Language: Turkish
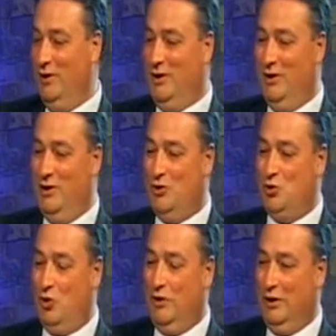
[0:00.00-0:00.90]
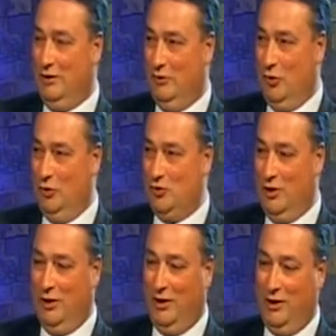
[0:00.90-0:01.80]
e, şova dönüşen
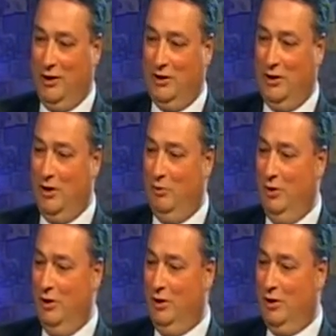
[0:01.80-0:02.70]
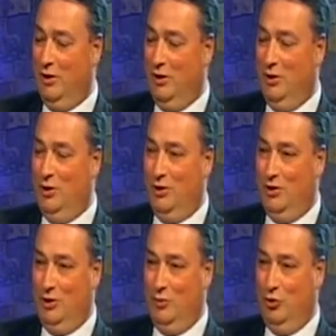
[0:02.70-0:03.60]
hareketler yapmaları ki
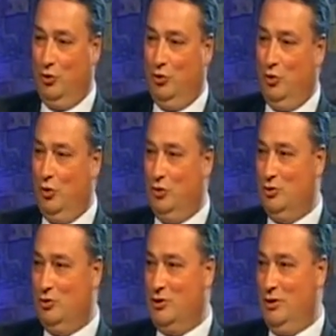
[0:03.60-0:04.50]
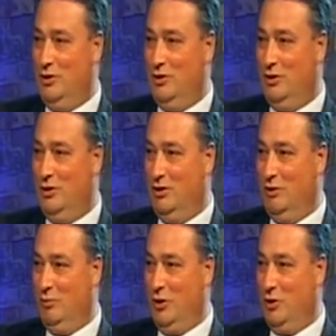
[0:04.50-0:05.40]
e, bugün gördük Sayın e,
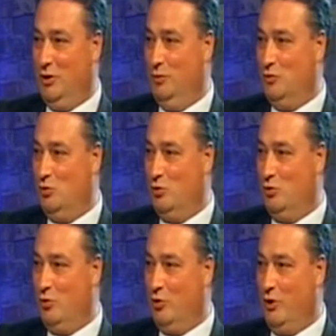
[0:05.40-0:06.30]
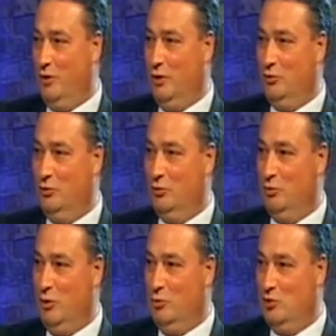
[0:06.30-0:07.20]
Başkanımız Ülgür Gökhan da bu
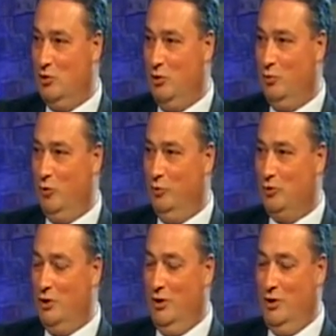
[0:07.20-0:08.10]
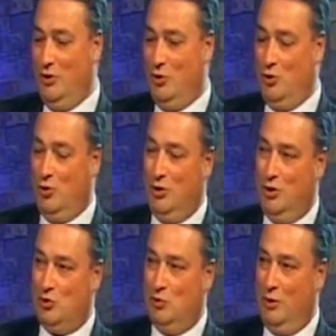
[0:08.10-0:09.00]
durumdan muzdarip olmuş. Çünkü
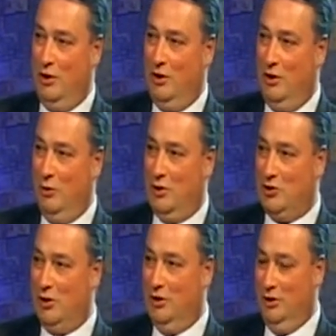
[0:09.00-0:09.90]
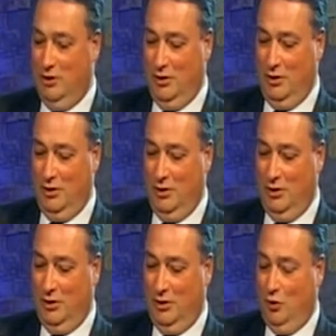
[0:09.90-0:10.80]
Giresun Belediye Başkanı e,
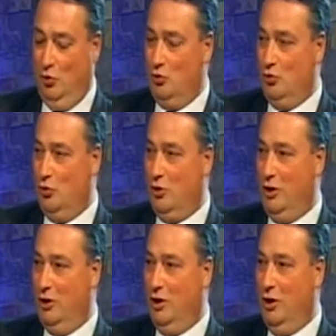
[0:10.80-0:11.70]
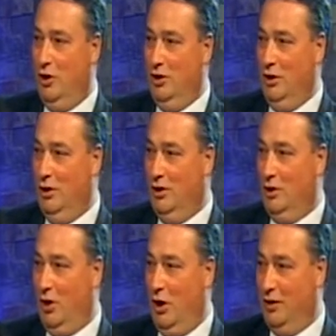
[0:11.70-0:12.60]
Ülgür Gökhan'ın yeğeni
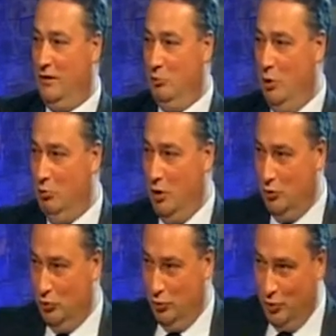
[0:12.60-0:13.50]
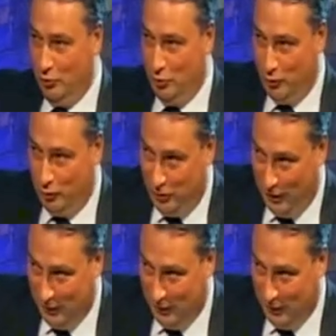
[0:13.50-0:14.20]
ATM memurluğu yapıyor burada